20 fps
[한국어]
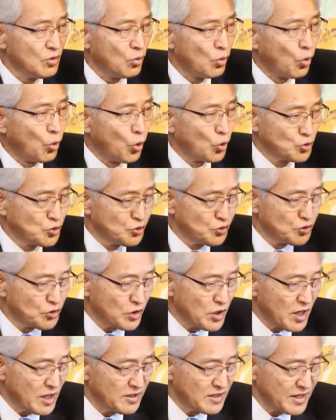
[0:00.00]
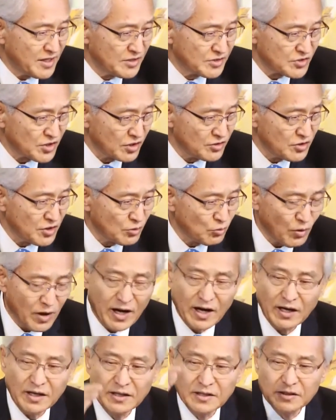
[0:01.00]
오순절날 내린
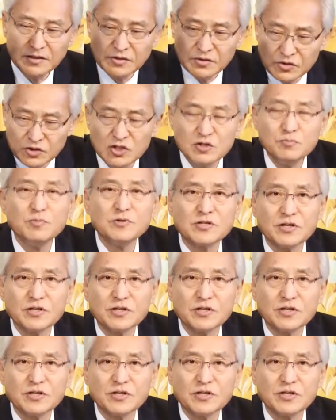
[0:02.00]
성령과 늦은비